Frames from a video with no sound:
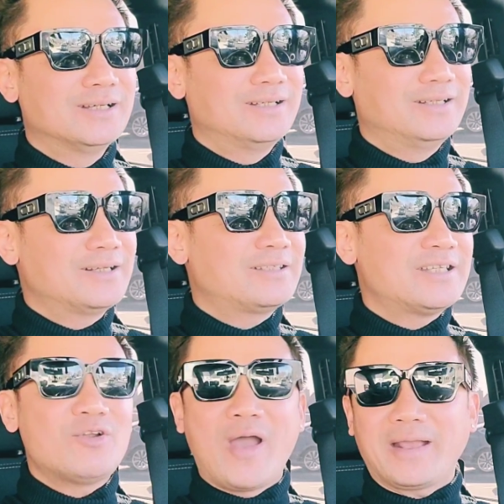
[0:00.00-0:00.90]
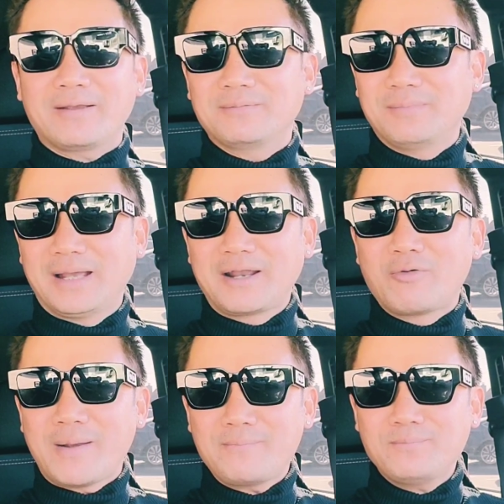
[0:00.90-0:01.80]
những cái sinh hoạt mà
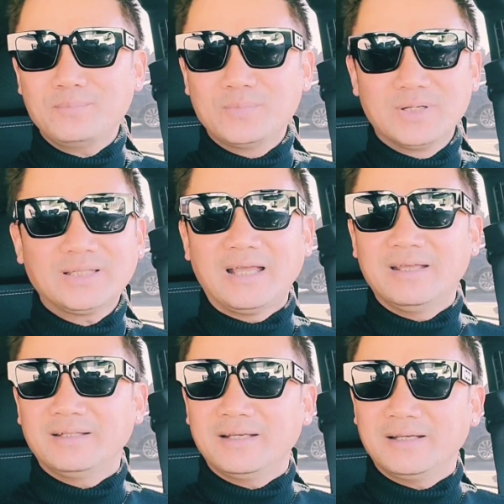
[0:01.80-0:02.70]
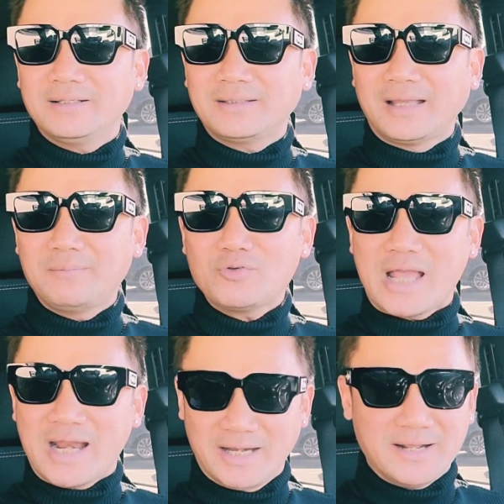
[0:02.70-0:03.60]
đầu năm ở tại ờ, tại Bô
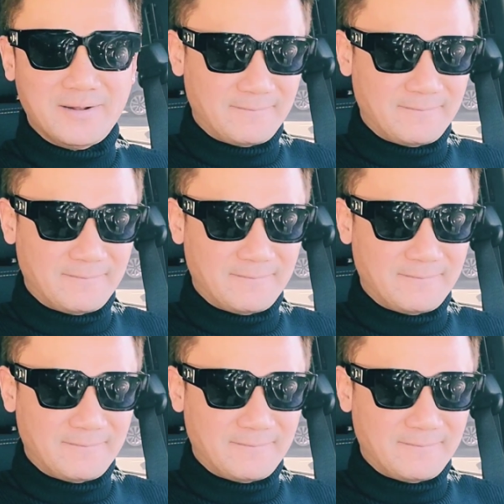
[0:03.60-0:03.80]
Sa này nè